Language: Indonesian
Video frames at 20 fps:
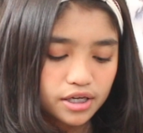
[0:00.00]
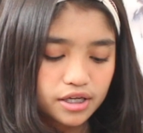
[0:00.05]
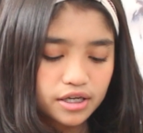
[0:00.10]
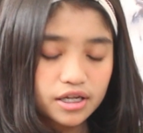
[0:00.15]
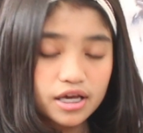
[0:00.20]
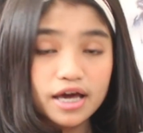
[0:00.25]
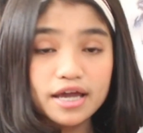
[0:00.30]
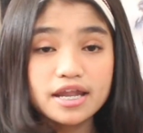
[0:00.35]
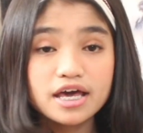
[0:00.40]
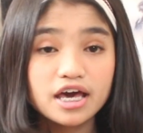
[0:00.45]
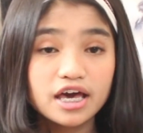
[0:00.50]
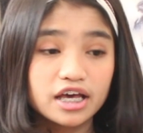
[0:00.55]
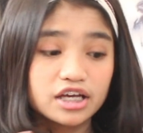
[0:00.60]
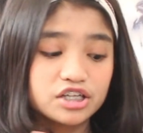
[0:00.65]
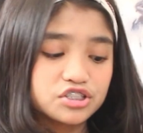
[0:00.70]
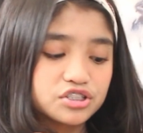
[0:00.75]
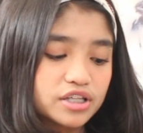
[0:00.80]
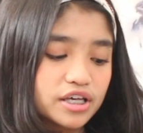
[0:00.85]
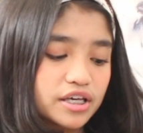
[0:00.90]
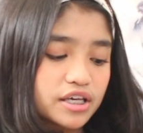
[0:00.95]
ini ada
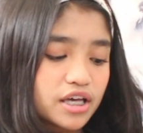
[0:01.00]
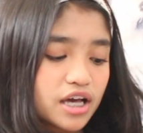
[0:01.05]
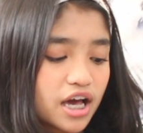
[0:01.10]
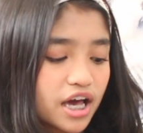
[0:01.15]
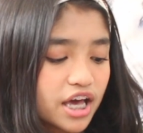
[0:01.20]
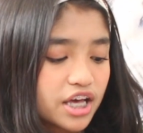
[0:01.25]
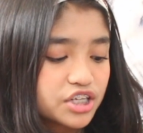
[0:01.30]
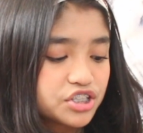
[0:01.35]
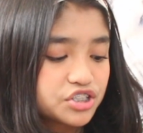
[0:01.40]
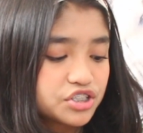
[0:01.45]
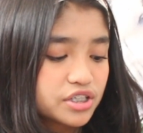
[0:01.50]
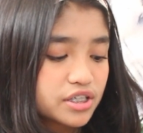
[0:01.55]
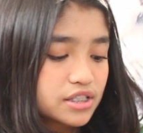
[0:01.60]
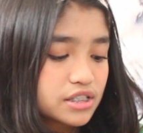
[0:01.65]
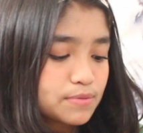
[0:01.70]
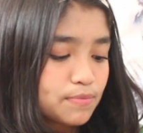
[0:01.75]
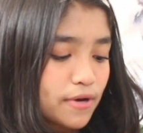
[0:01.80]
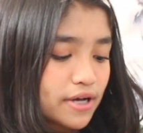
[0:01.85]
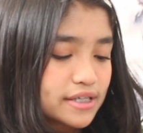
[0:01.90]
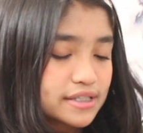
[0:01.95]
hashtagnya Asian
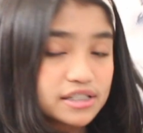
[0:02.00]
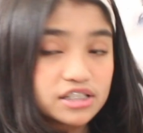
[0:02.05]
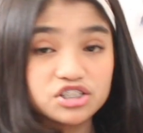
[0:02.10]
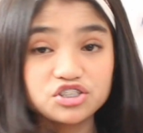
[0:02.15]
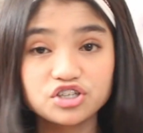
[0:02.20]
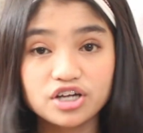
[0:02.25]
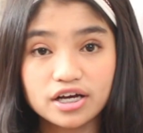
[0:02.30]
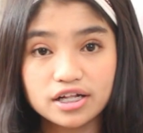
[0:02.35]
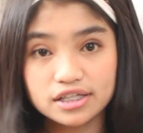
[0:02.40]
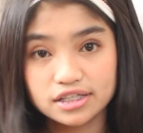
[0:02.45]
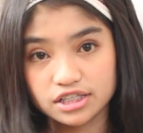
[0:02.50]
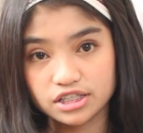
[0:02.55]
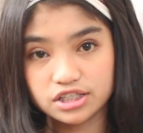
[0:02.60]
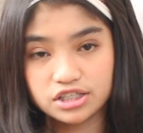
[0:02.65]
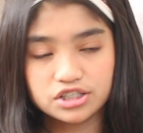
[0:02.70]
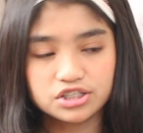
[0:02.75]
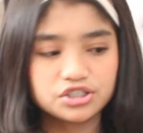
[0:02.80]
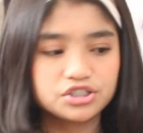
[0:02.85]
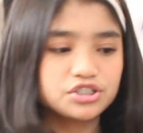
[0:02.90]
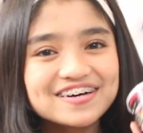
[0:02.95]
Spicy
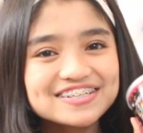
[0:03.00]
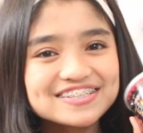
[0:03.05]
Challenge.